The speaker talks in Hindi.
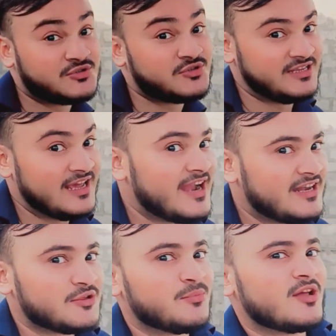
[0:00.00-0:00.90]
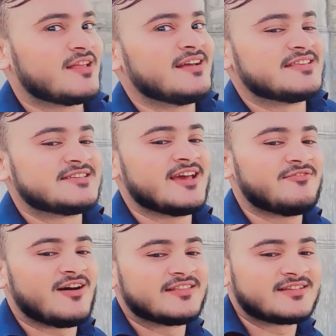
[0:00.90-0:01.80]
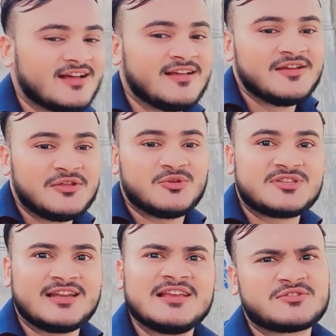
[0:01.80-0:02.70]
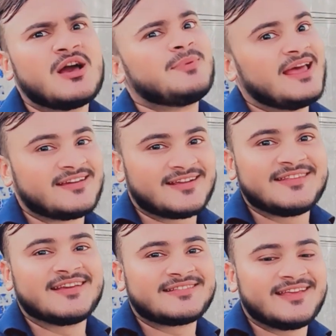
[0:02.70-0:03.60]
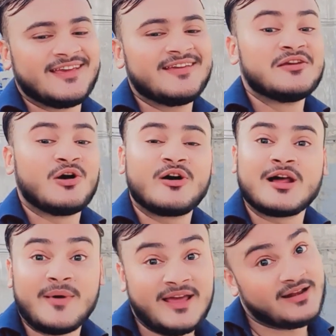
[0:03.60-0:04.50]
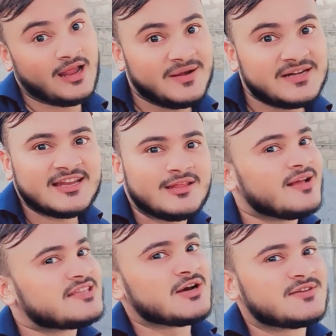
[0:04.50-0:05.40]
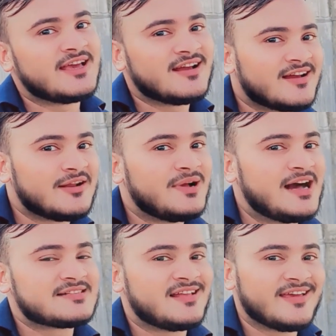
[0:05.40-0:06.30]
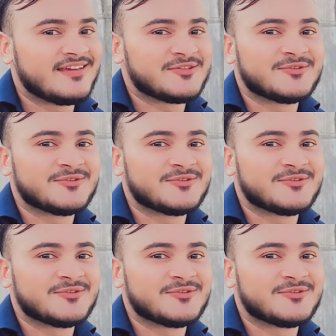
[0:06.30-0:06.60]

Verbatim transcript: ये आइडिया तो बहुत ज़्यादा अच्छा है पार्क का तो चले इसको अप्लाई करके देखते हैं और हमारे रैबिट के लिए भी अच्छा हो जाएगा अगर हम घास लगाएंगे तो